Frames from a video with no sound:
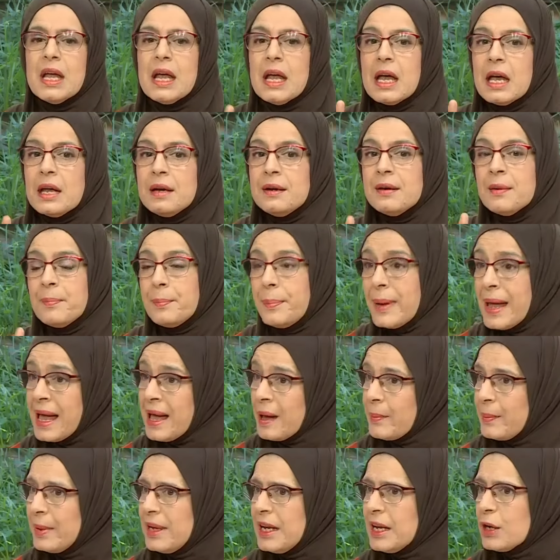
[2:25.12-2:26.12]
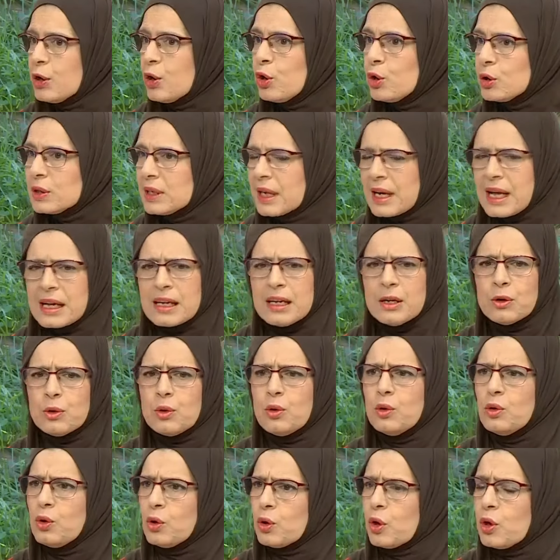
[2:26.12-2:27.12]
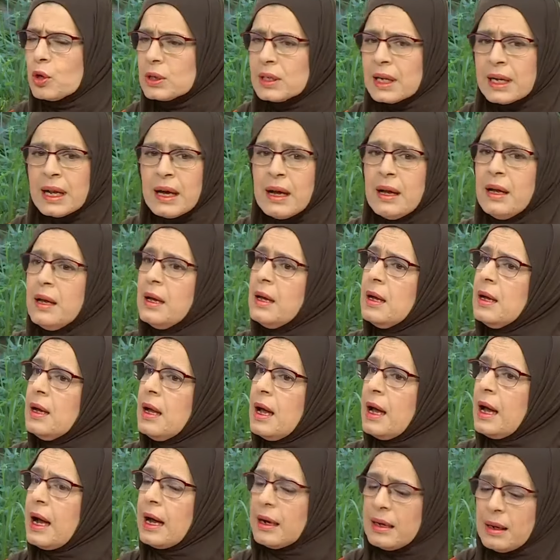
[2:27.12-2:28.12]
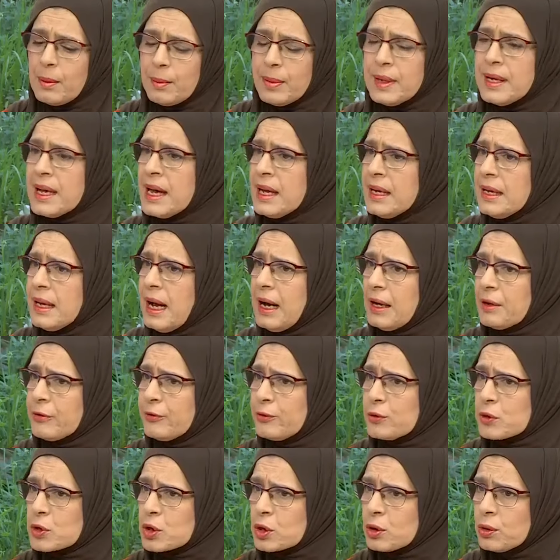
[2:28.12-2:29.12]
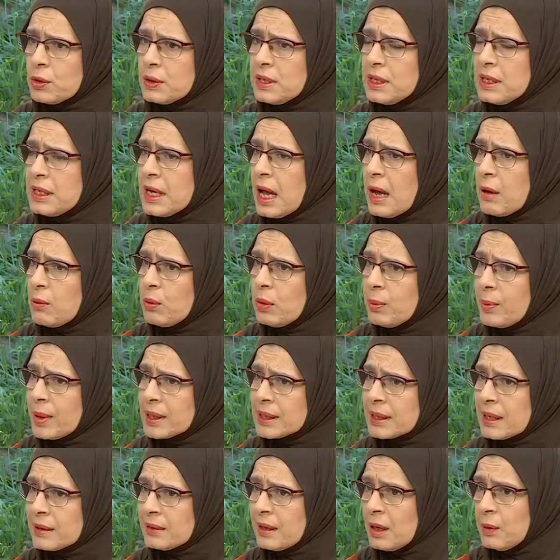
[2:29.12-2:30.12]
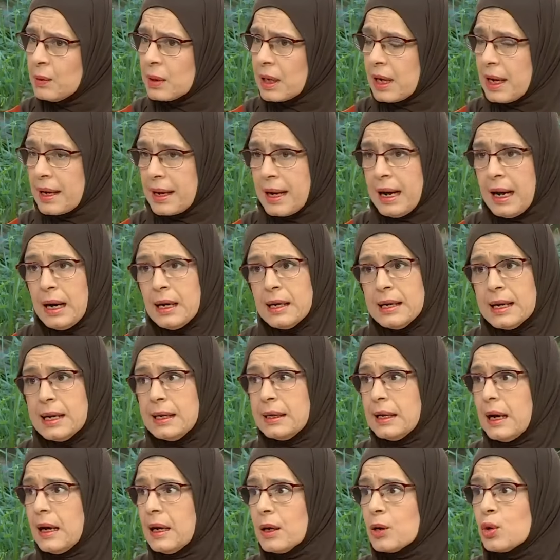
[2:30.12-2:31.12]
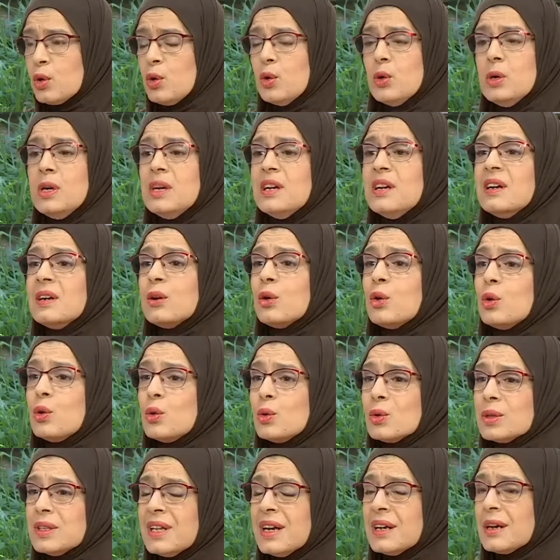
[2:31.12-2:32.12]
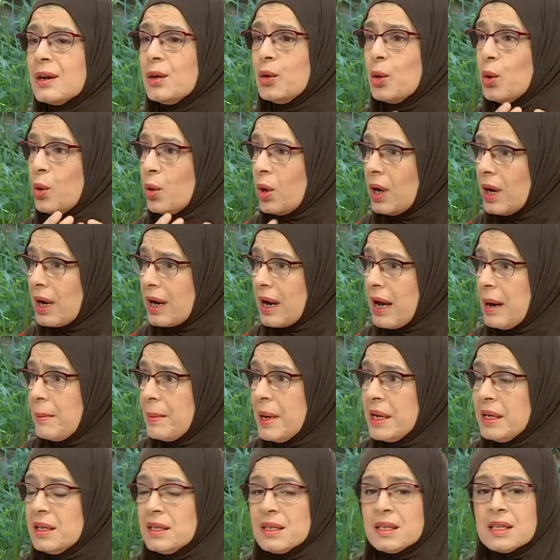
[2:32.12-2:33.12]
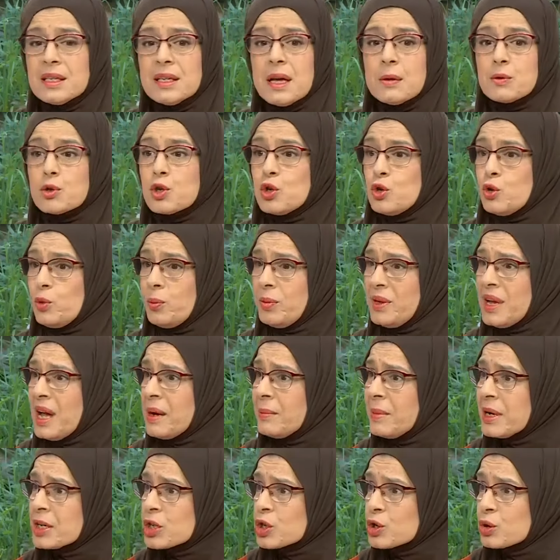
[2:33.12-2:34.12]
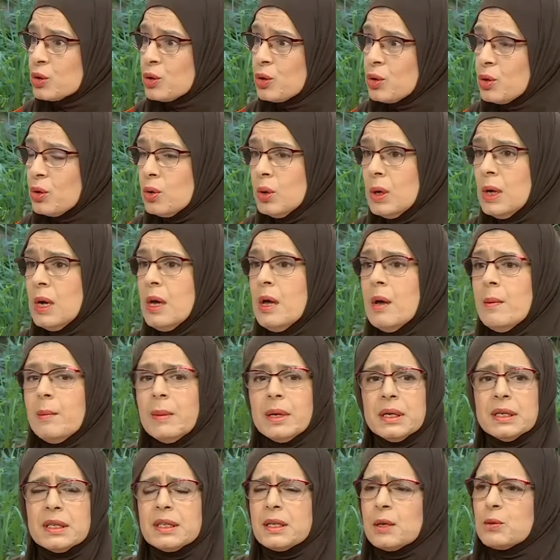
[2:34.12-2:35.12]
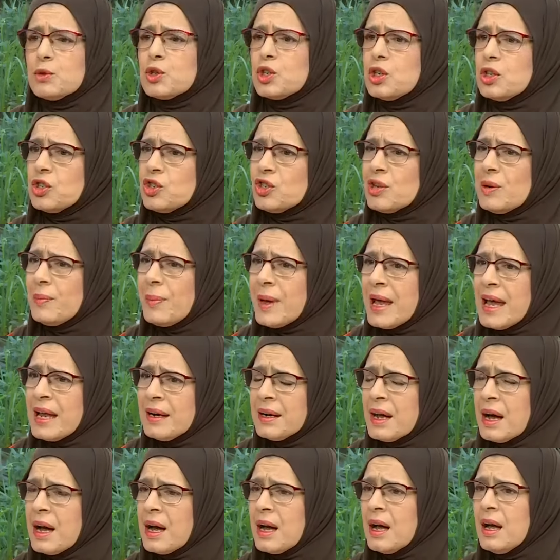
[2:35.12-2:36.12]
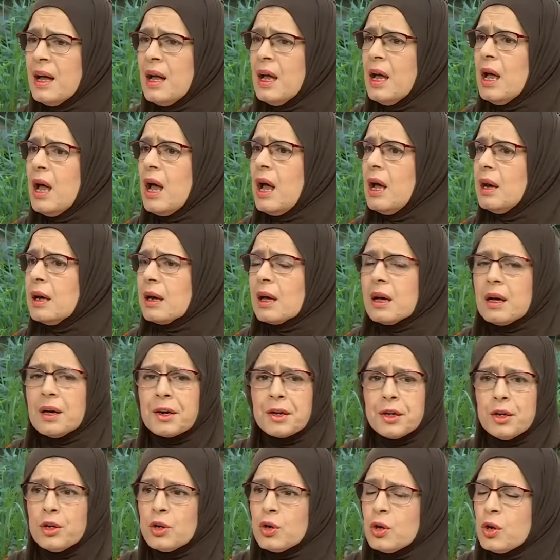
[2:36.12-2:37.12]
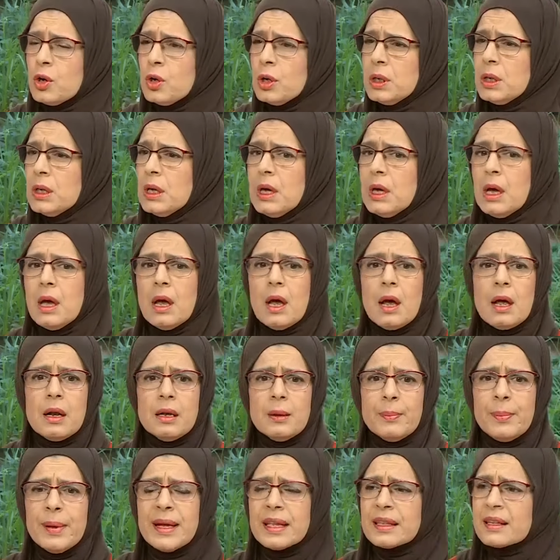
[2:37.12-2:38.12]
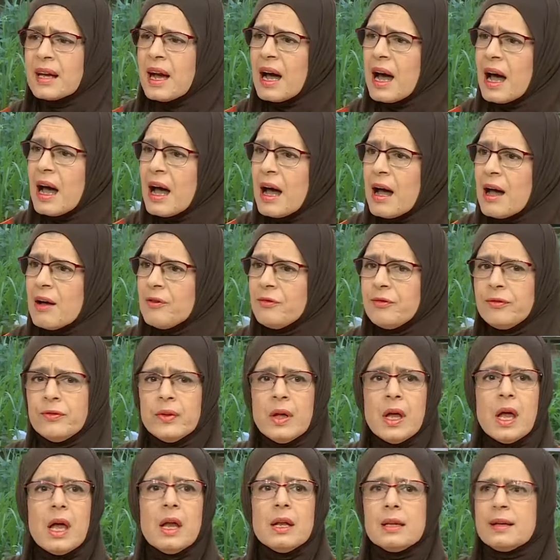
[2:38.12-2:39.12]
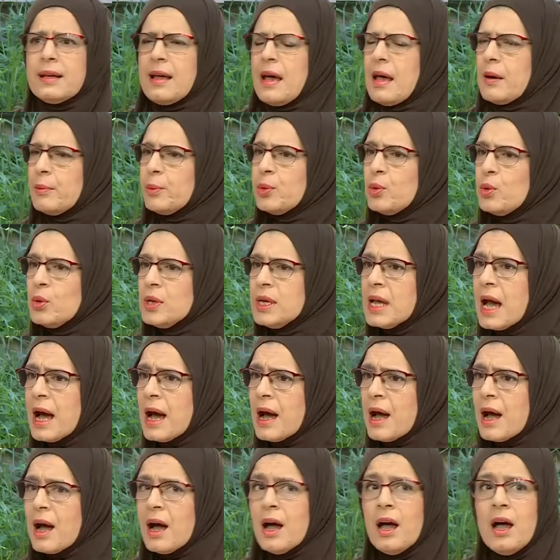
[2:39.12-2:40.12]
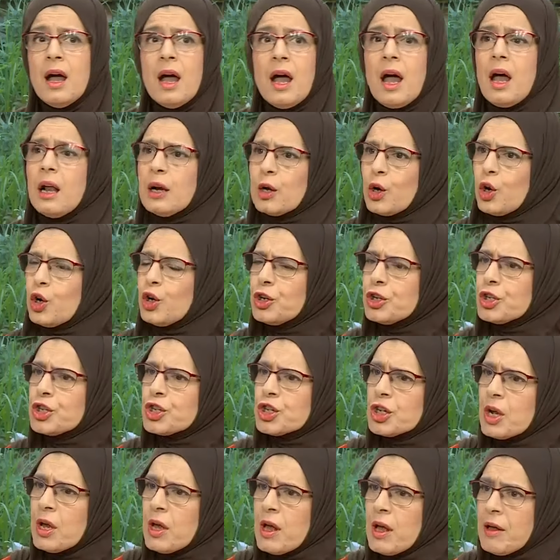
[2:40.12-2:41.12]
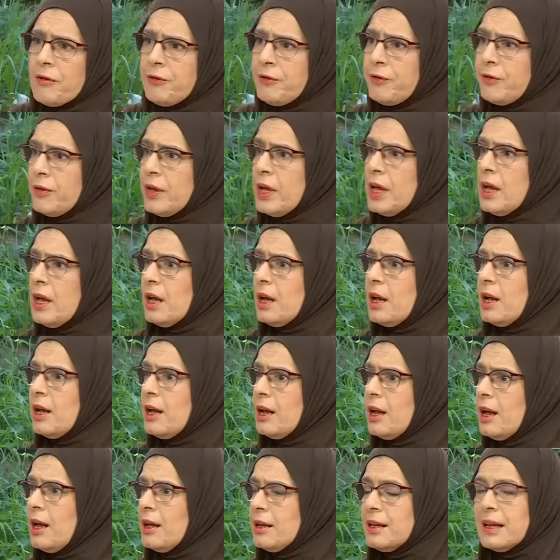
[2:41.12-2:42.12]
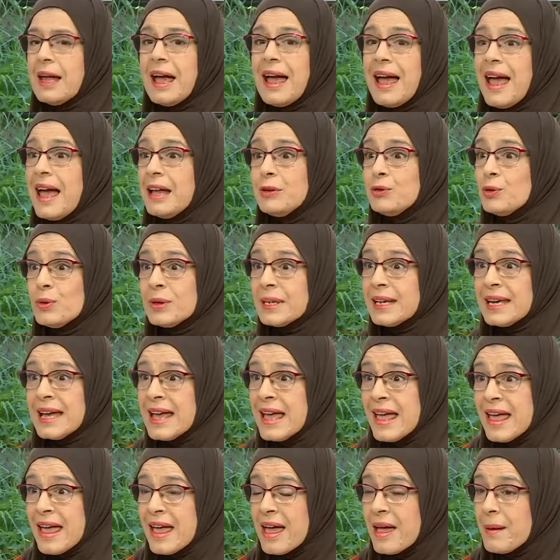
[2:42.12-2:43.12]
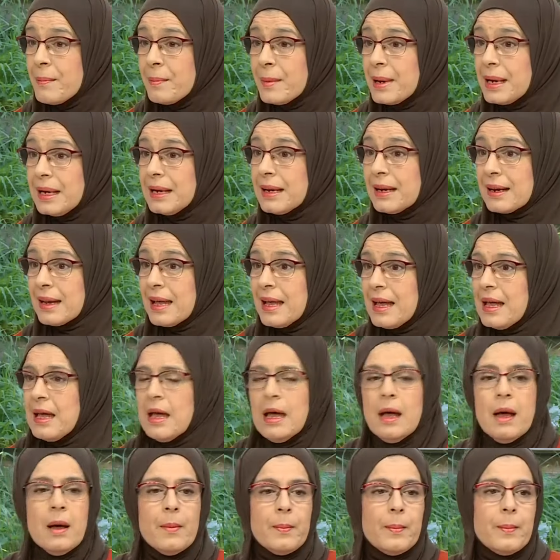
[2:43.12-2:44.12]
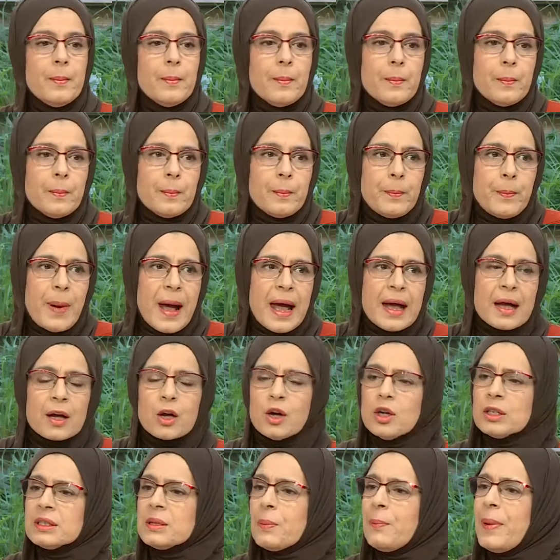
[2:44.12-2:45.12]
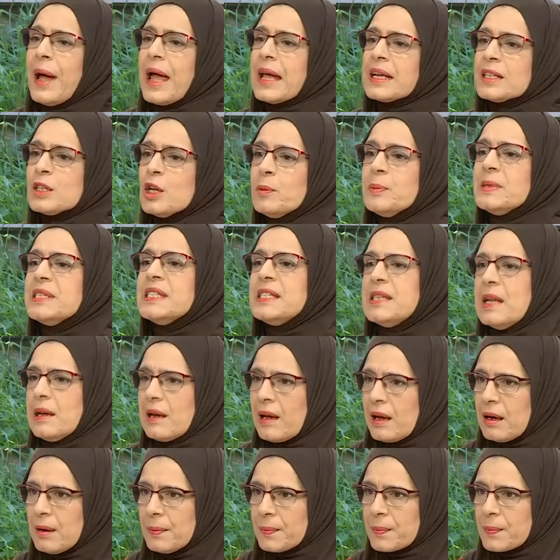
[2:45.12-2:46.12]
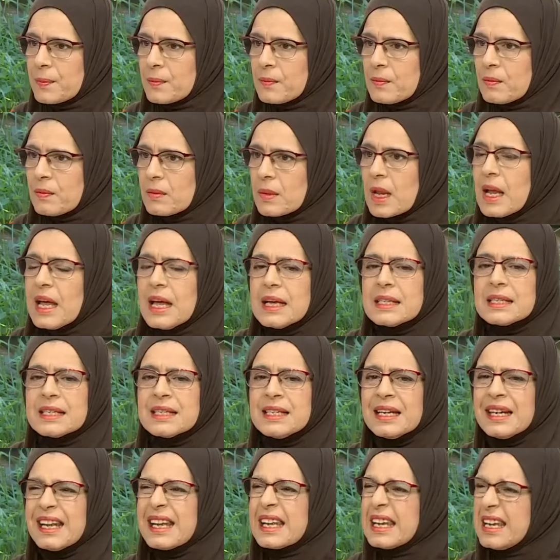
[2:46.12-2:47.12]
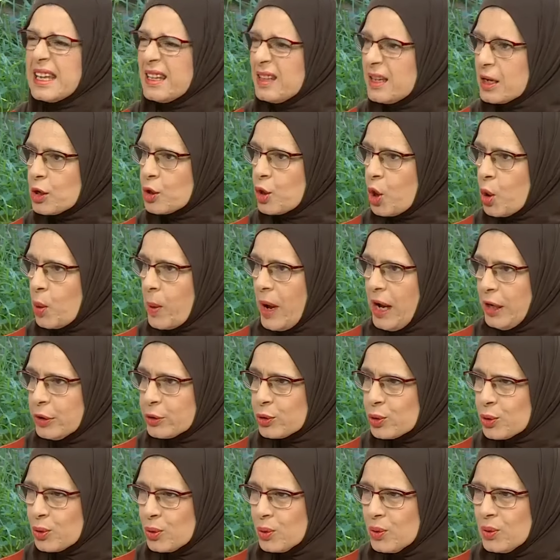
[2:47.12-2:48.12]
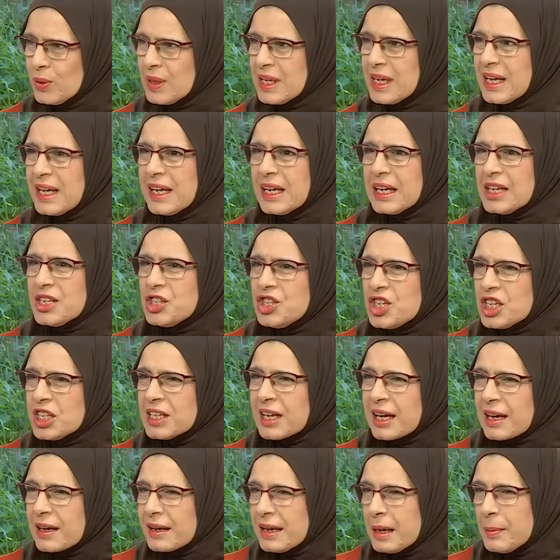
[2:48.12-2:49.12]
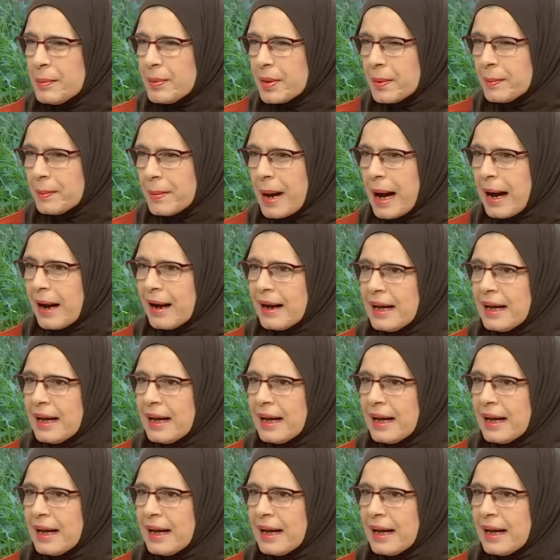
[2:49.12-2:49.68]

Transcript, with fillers: نبه بلي الخضره كي نقولوا الخضره اغلبيه يعرفوا زروديه والبطاطا والقرعه لا لا كل الخضر الاخرى ما ننساوش لوبيا مشطو ما ننساوش الجلبانه القرنون البيتخاف الكابويا الخرشف آه هادو كامل باغ كونت باغ اكزومبل السلق السلق كي نديروه وحده يجي تقريب ما